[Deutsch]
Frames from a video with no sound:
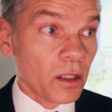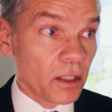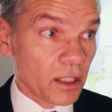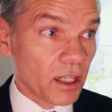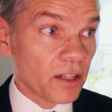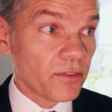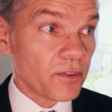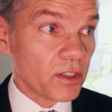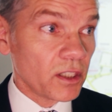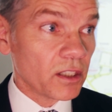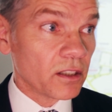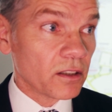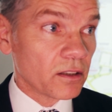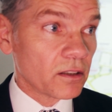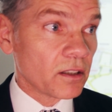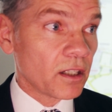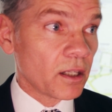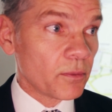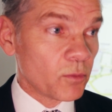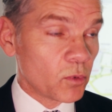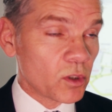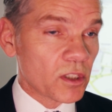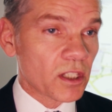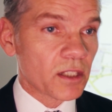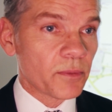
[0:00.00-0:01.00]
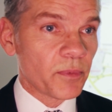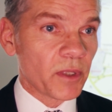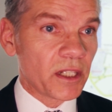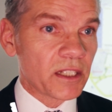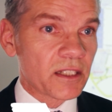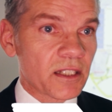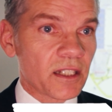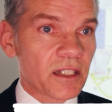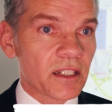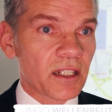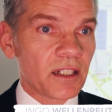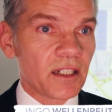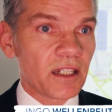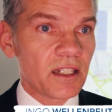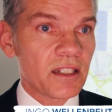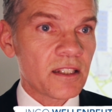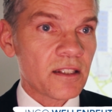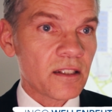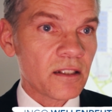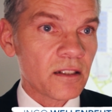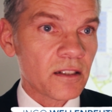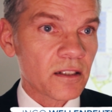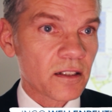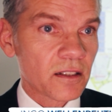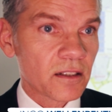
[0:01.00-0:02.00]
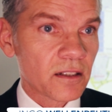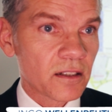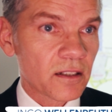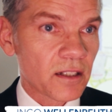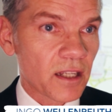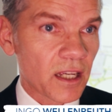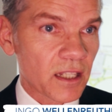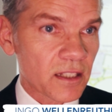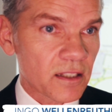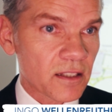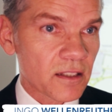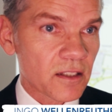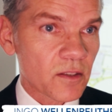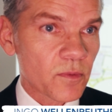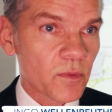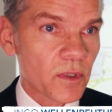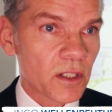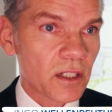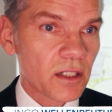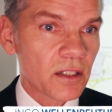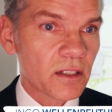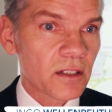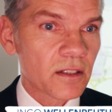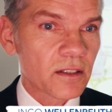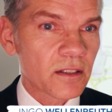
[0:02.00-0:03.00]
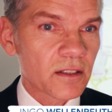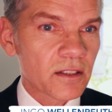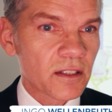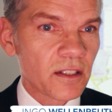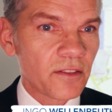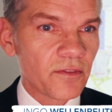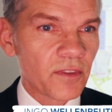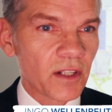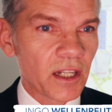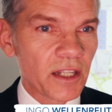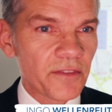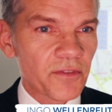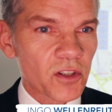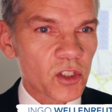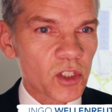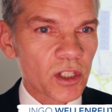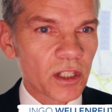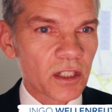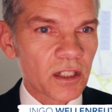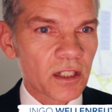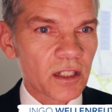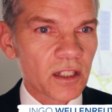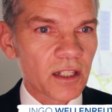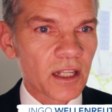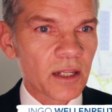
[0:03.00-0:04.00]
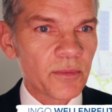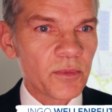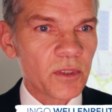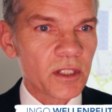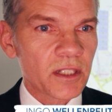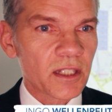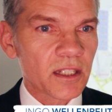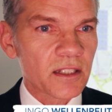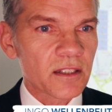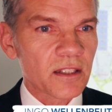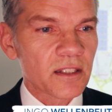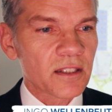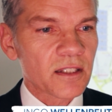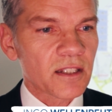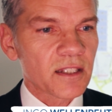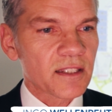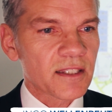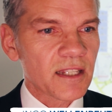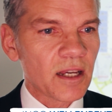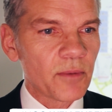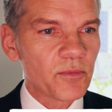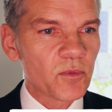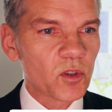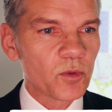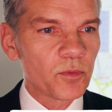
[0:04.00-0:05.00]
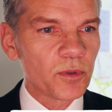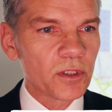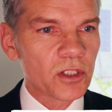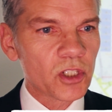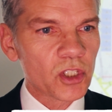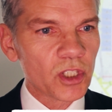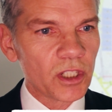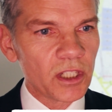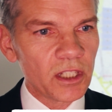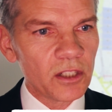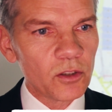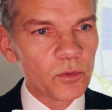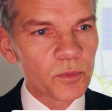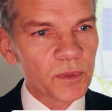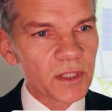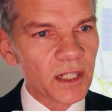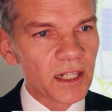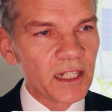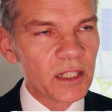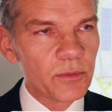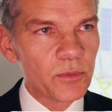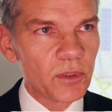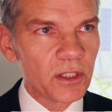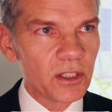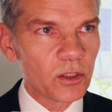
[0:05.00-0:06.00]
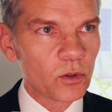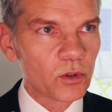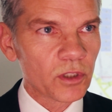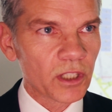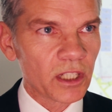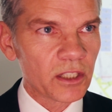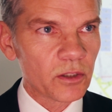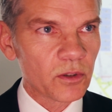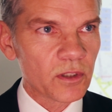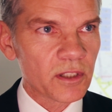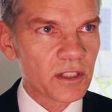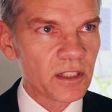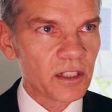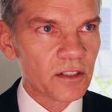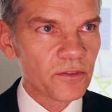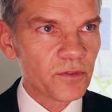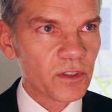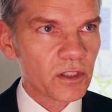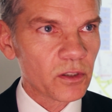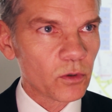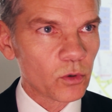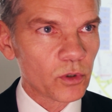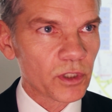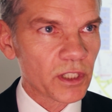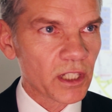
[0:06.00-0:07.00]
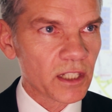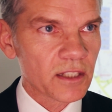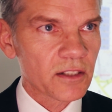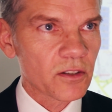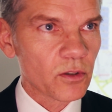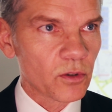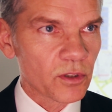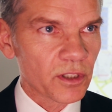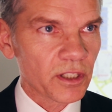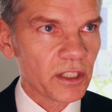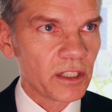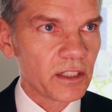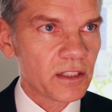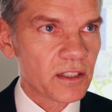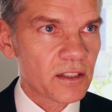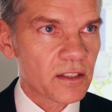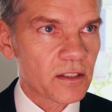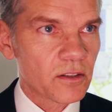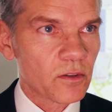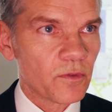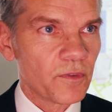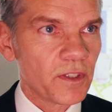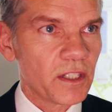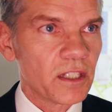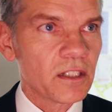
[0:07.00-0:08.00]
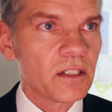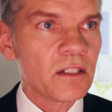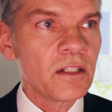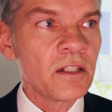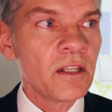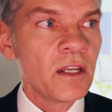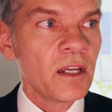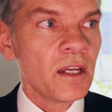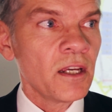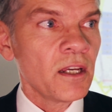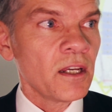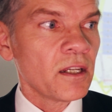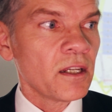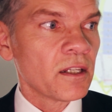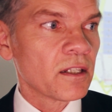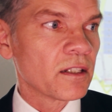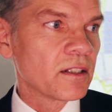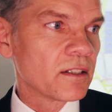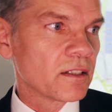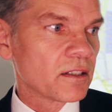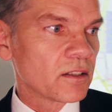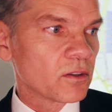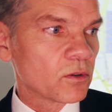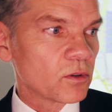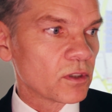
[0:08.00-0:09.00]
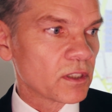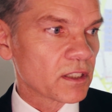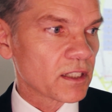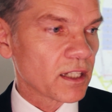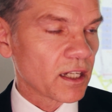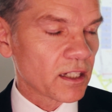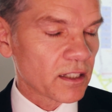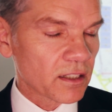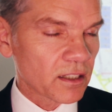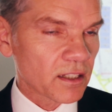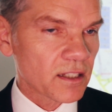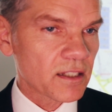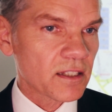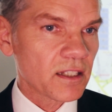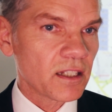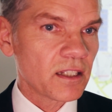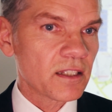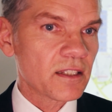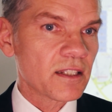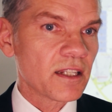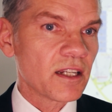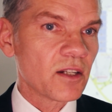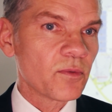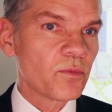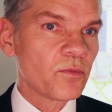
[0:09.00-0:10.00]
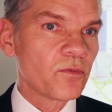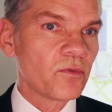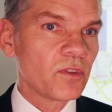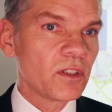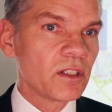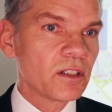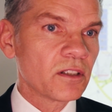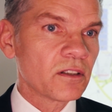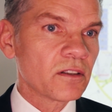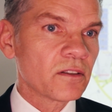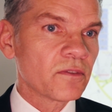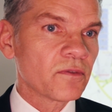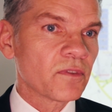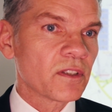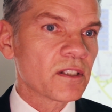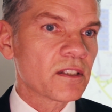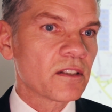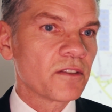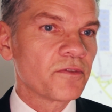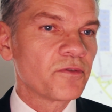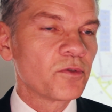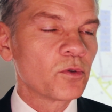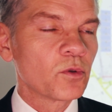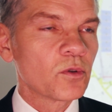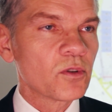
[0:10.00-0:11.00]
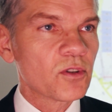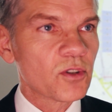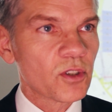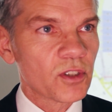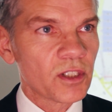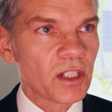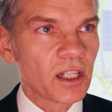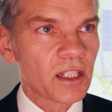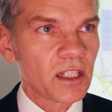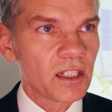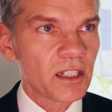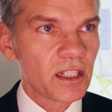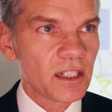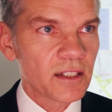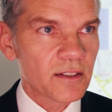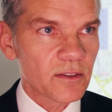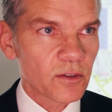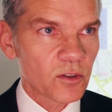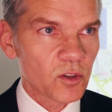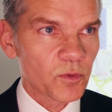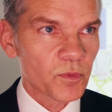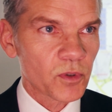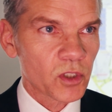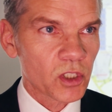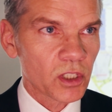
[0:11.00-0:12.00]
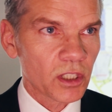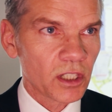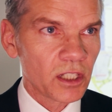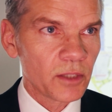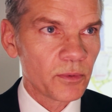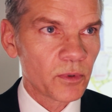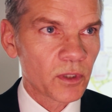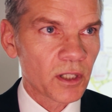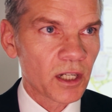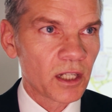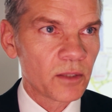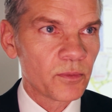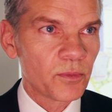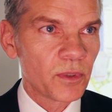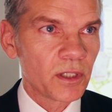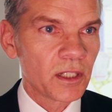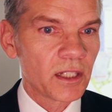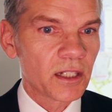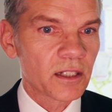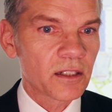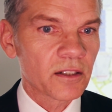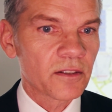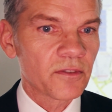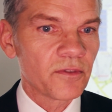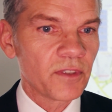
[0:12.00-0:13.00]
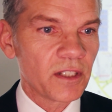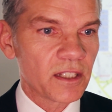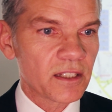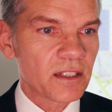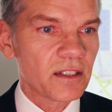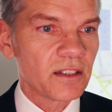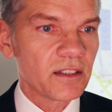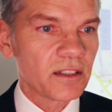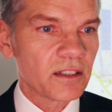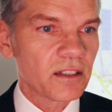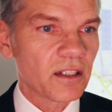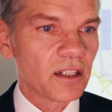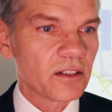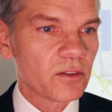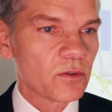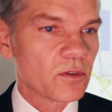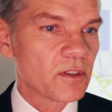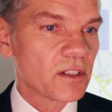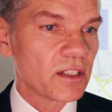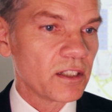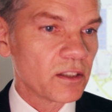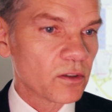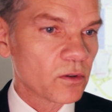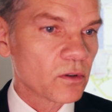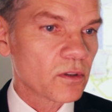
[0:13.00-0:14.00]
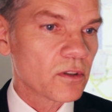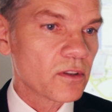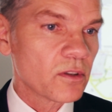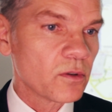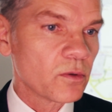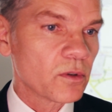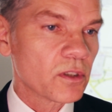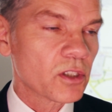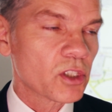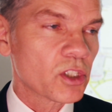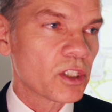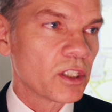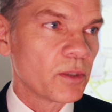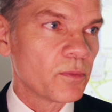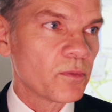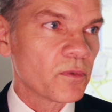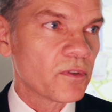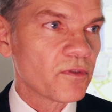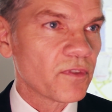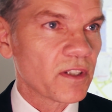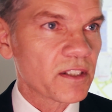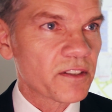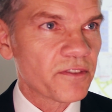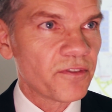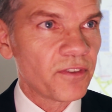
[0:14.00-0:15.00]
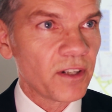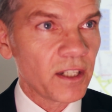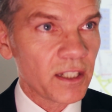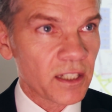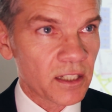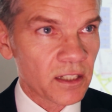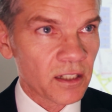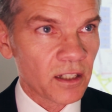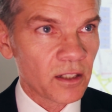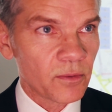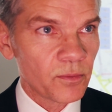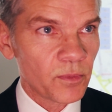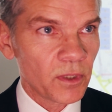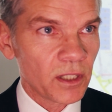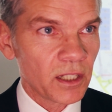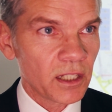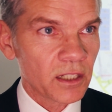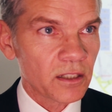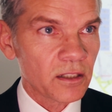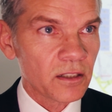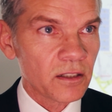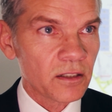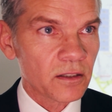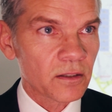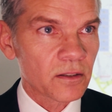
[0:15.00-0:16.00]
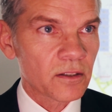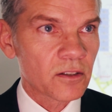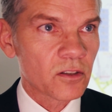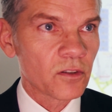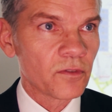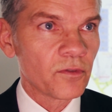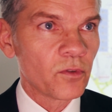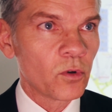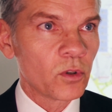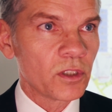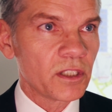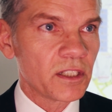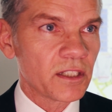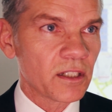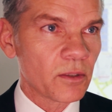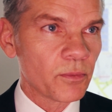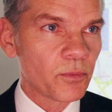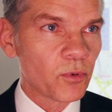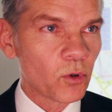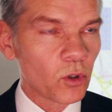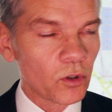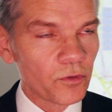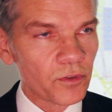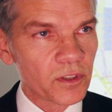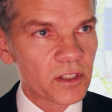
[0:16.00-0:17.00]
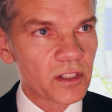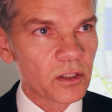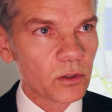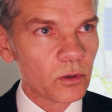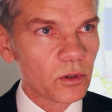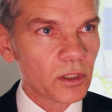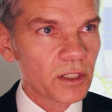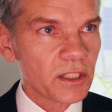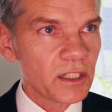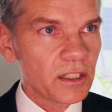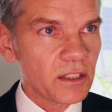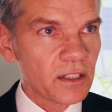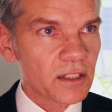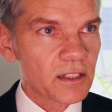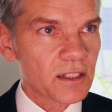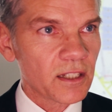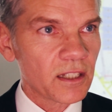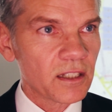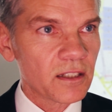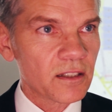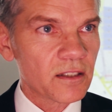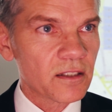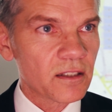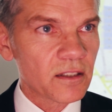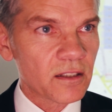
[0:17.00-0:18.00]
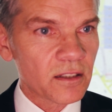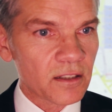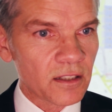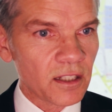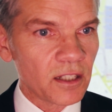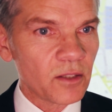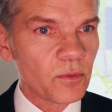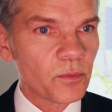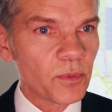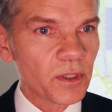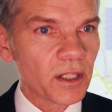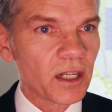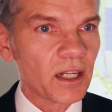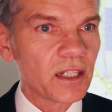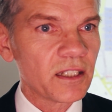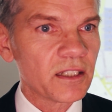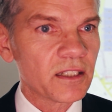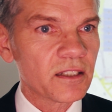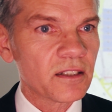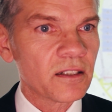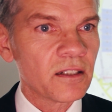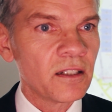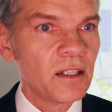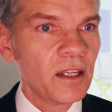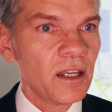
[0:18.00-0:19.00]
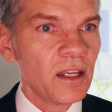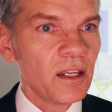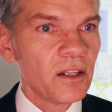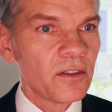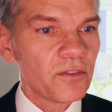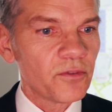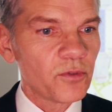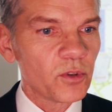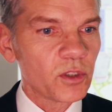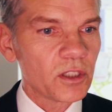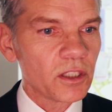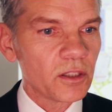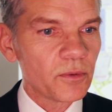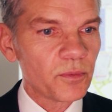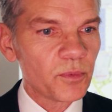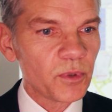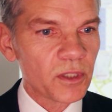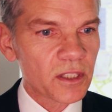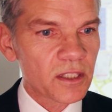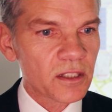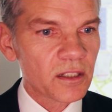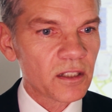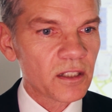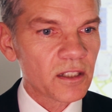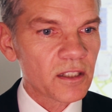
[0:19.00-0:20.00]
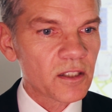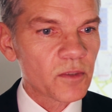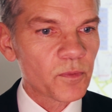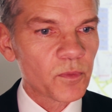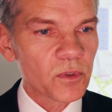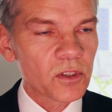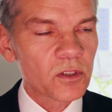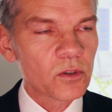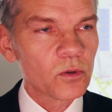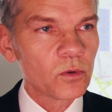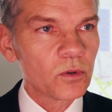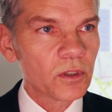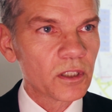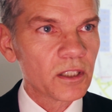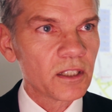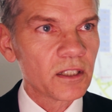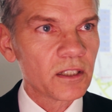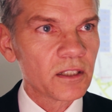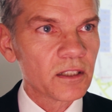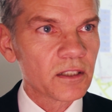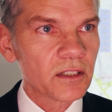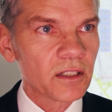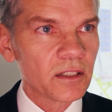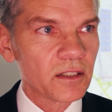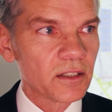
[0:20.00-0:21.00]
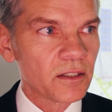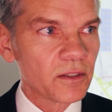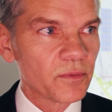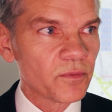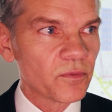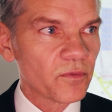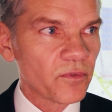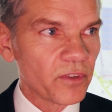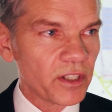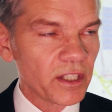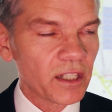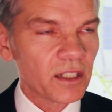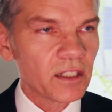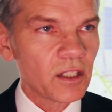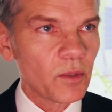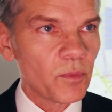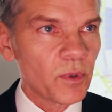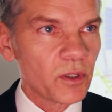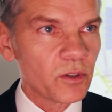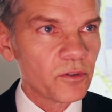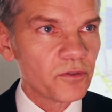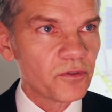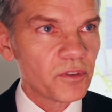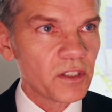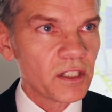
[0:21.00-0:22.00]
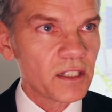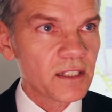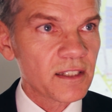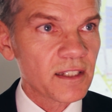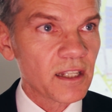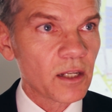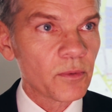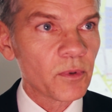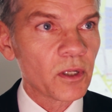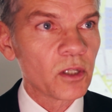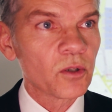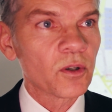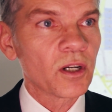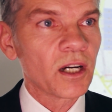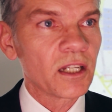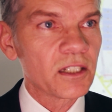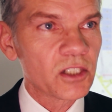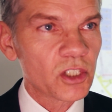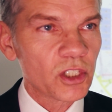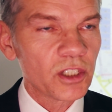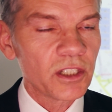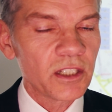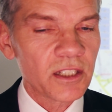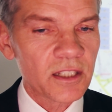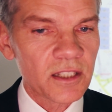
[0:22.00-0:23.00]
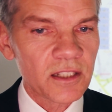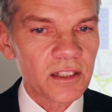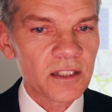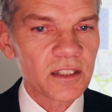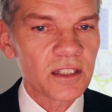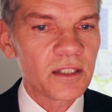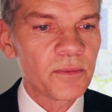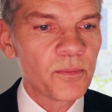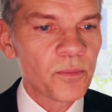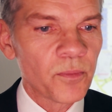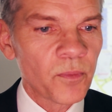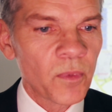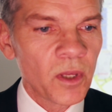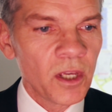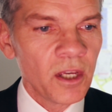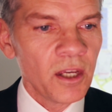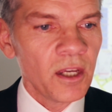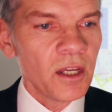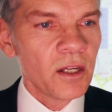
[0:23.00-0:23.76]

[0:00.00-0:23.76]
Ja, wir haben unseren Beitrag geleistet. Äh, erstens mal sind wir einverstanden damit, dass das gesamte Budget um 3 Millionen reduziert wird, ohne jetzt konkret zu werden. Äh, und andererseits haben wir, was die funktionale Leistungsbeschreibung anbelangt, wesentliche Reduzierungen zugestimmt, was Flächen anbelangt, sowohl in den Provisorien, das heißt den Bereichen für die Business-Besucher ähm, während der Bauphase, aber auch anschließend im